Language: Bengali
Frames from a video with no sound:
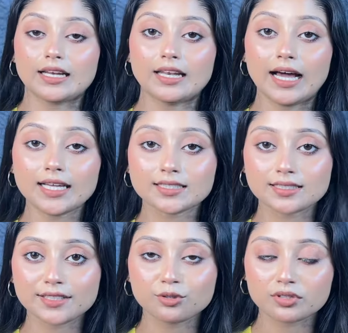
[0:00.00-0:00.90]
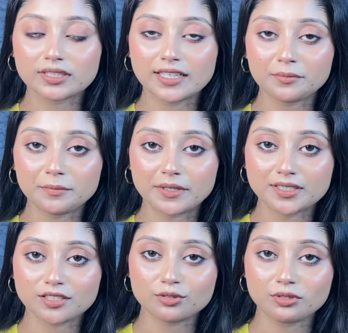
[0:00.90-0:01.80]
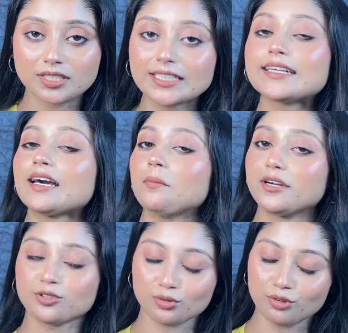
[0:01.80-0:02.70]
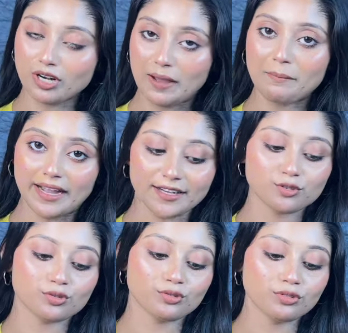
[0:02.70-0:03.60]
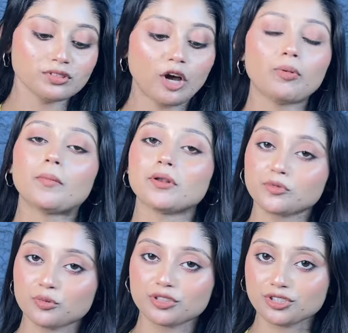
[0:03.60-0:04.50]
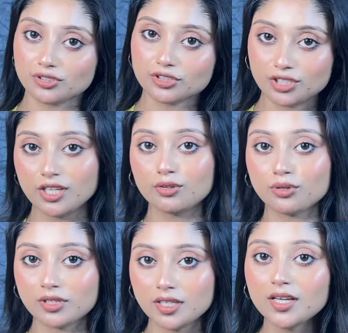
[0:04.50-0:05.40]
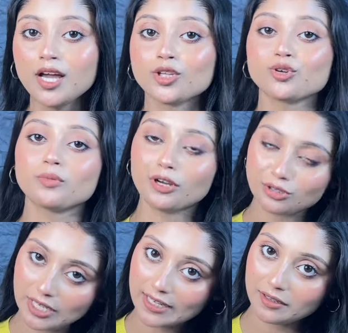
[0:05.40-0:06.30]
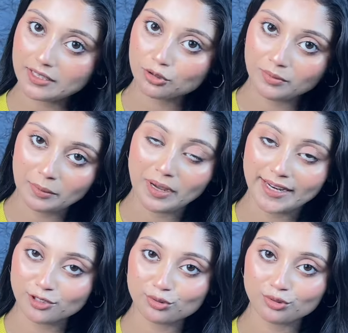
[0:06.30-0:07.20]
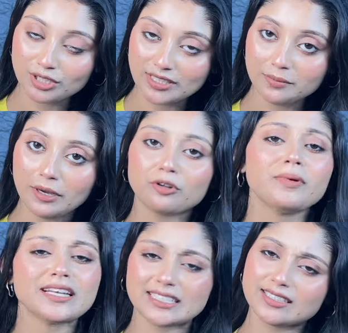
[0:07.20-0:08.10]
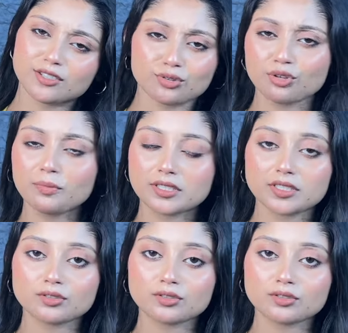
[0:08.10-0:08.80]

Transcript: লাস্ট যে কুর্তিটা আমি পারচেস করেছি এটা আমার জন্য না মায়ের জন্য তাও ভাবলাম তোমাদের সাথে শেয়ার করে দিই তোমরাও চাইলে তোমার মায়ের জন্য নিতে পারো বা নিজেদের জন্য পারচেস